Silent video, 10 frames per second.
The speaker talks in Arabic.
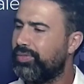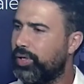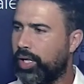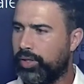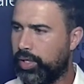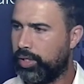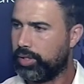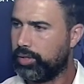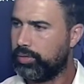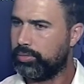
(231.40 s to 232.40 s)
في الاخر
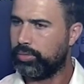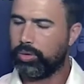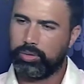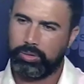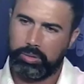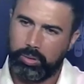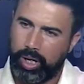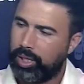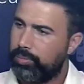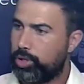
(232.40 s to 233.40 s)
حبيت تحافظوا على
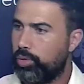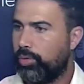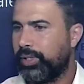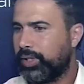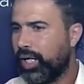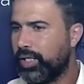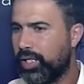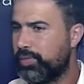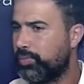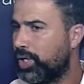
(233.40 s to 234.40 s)
السكور خفتوا من نتيجه
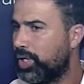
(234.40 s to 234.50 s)
ثقيله